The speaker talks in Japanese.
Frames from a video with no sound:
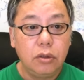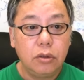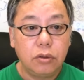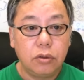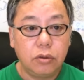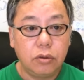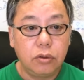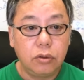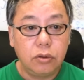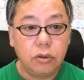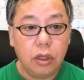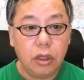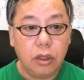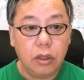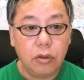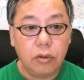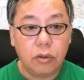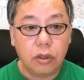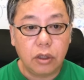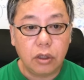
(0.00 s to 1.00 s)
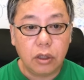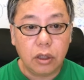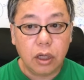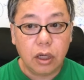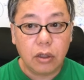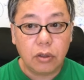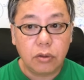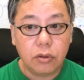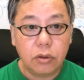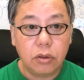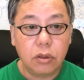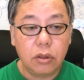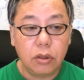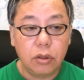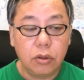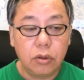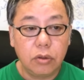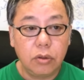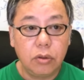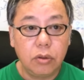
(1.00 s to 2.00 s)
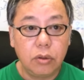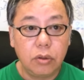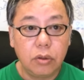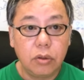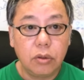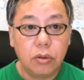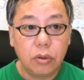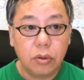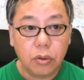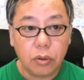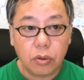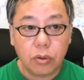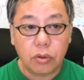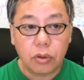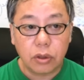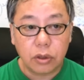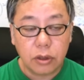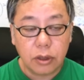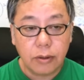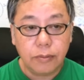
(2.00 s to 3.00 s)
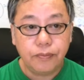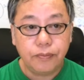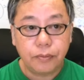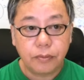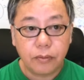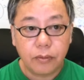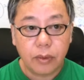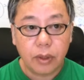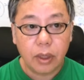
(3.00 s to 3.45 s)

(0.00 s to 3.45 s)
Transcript: そういうエネルギーであるっていうことですね。